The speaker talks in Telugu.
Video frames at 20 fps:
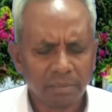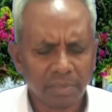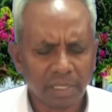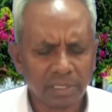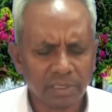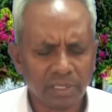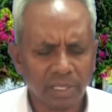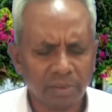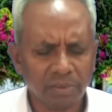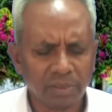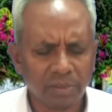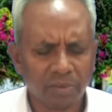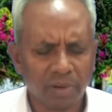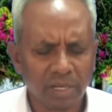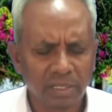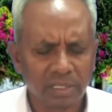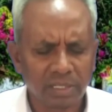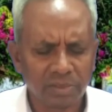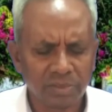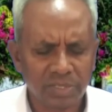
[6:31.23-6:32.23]
మరి దేవుని
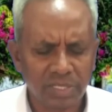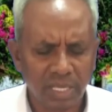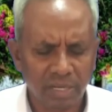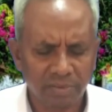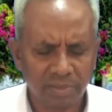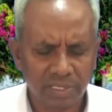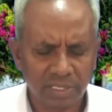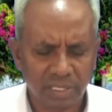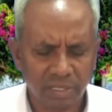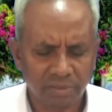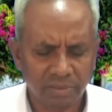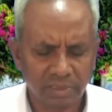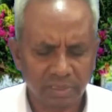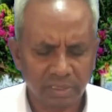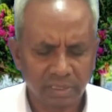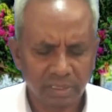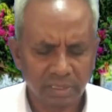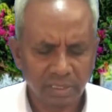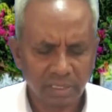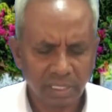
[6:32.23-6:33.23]
వాక్యం సెలవిస్తూ
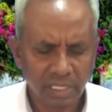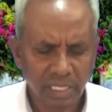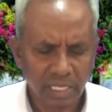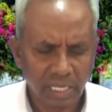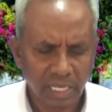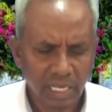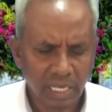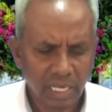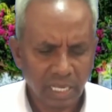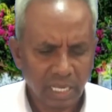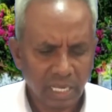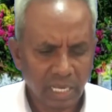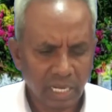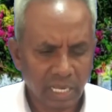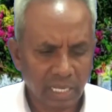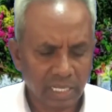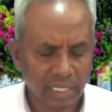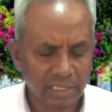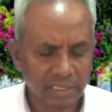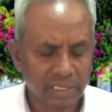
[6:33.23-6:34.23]
ఉంది
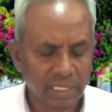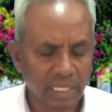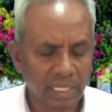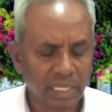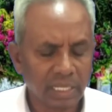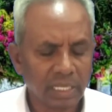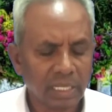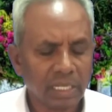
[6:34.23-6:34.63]
అలాగైతే